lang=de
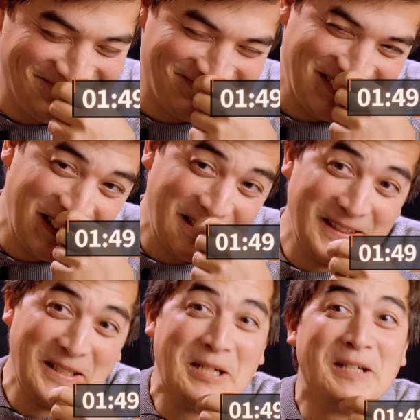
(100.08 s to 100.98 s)
alles
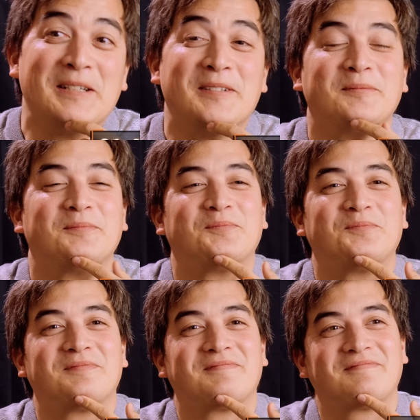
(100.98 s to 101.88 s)
ist, so ist, wie es
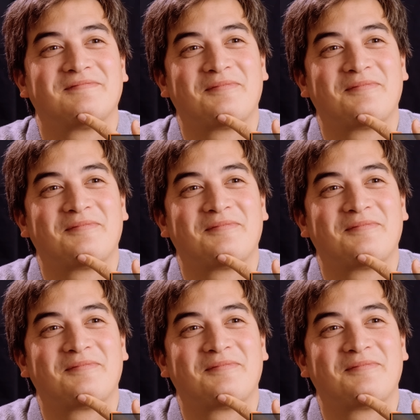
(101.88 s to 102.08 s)
ist.